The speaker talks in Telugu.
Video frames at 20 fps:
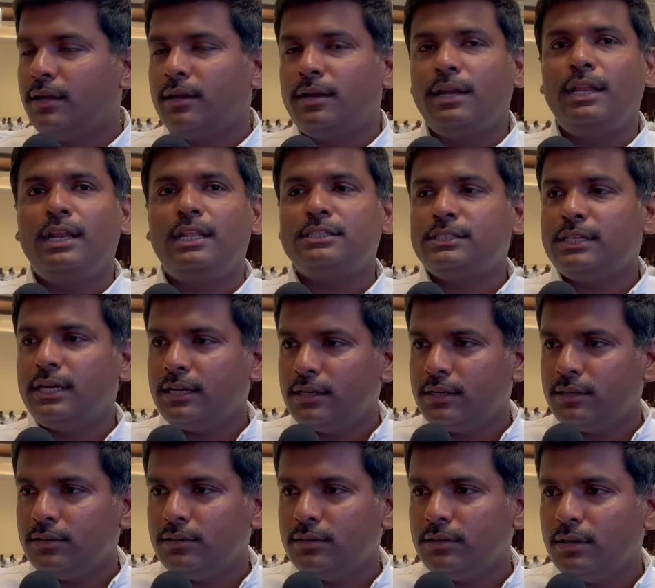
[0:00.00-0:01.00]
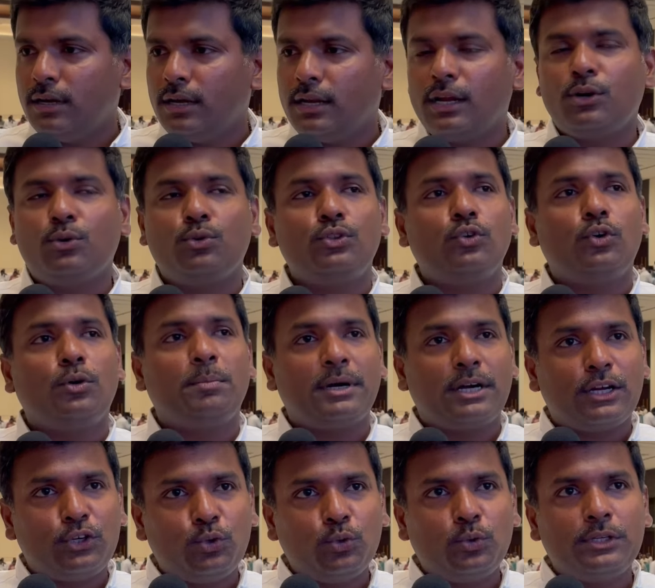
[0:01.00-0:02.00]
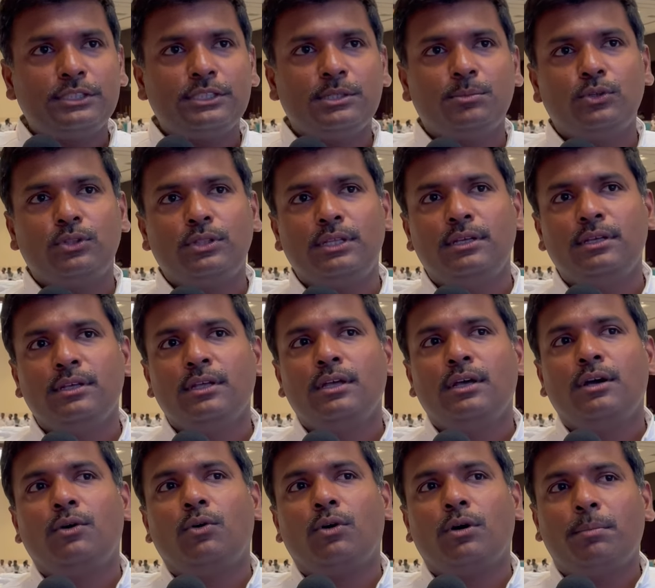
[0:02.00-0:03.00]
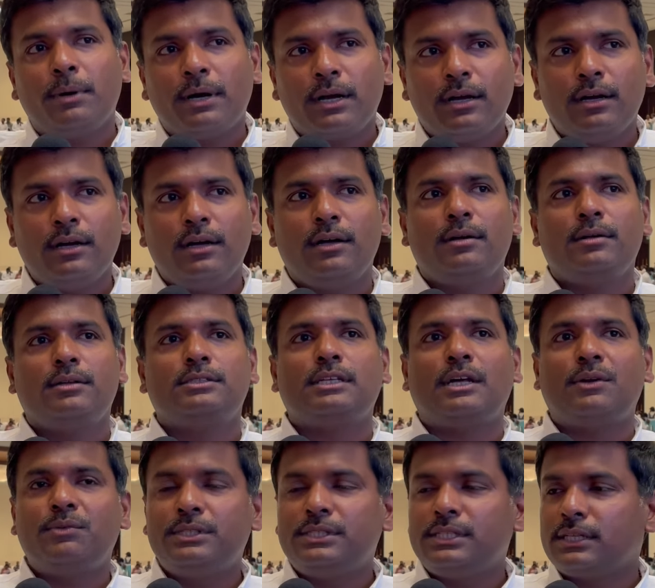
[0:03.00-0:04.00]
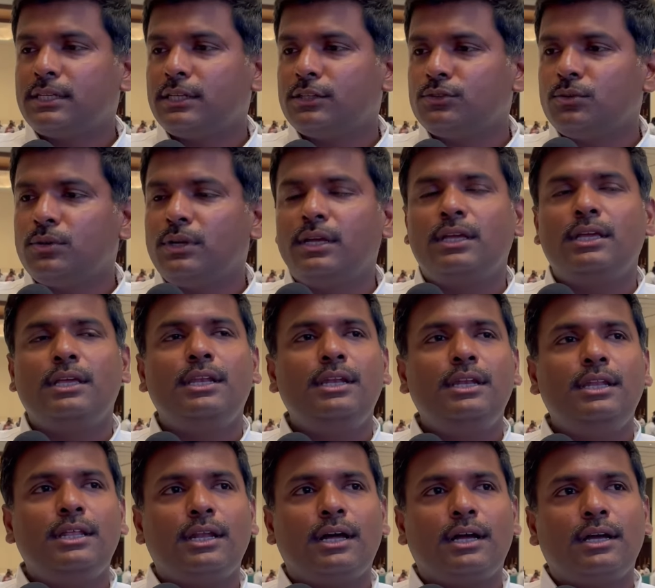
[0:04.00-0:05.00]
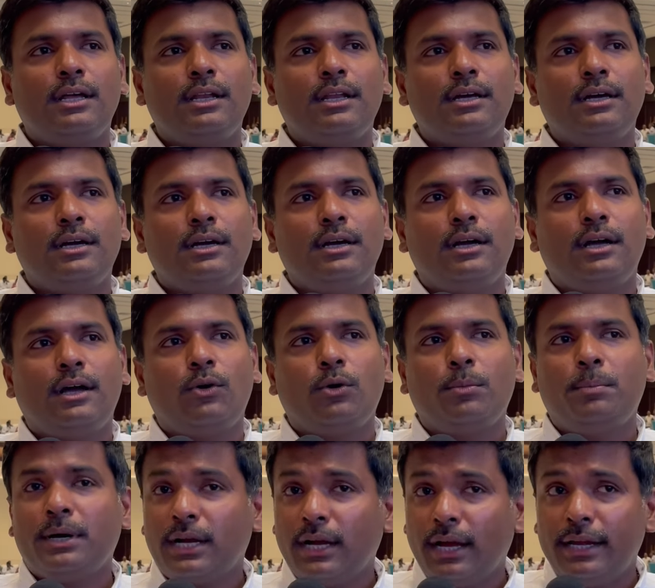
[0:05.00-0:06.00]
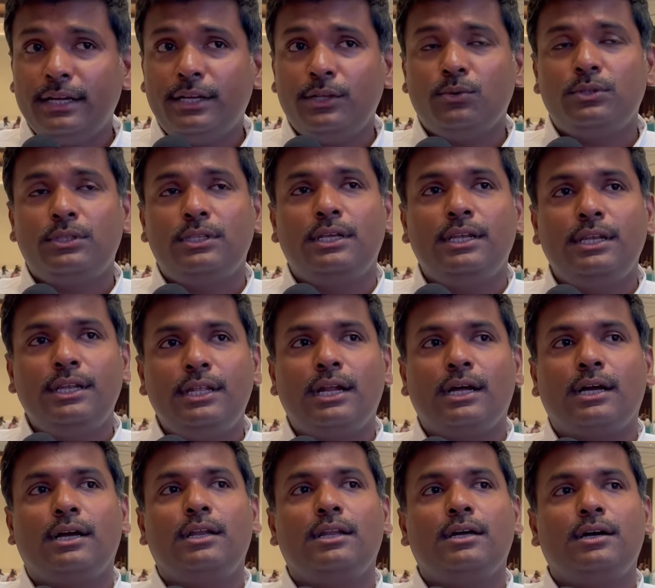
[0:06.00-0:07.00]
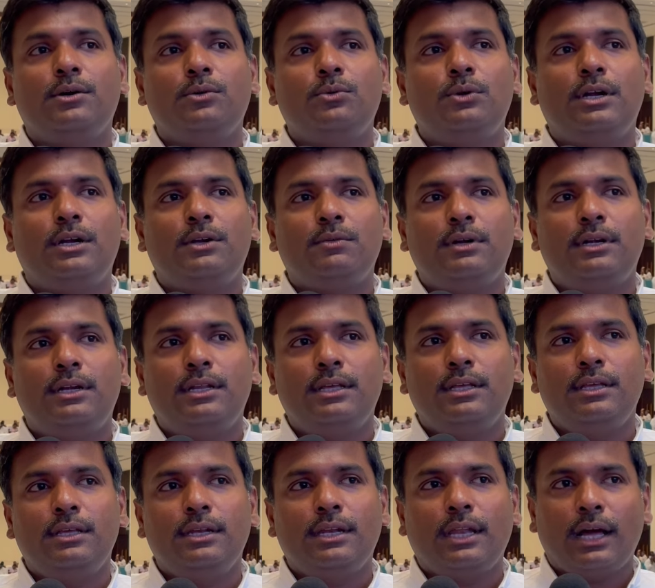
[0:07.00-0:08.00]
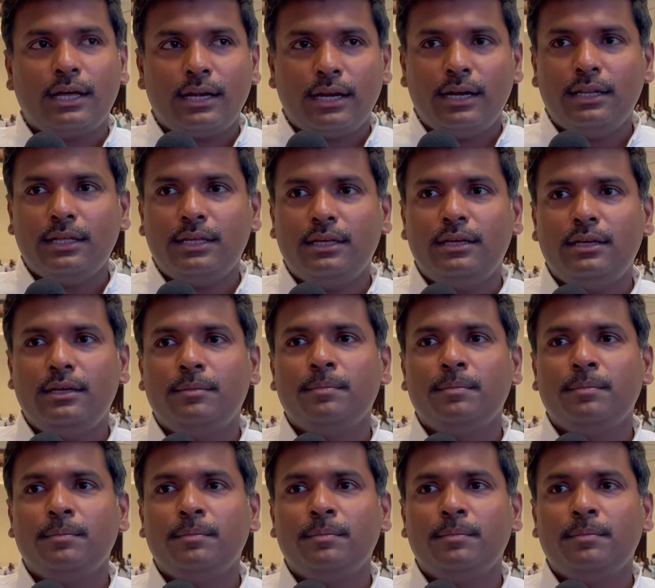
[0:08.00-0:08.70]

రియల్ ఎస్టేట్ రంగం ఉంది ఒక పక్క టూరిజం ఉంది ఒక పక్క సర్వీస్ సెక్టర్స్ ఉన్నాయి ఇన్ని రకాలుగా ఒక పక్క ఐటీ ఉంది ఇన్ని రకాలుగా ఉన్నటువంటి నగరానికి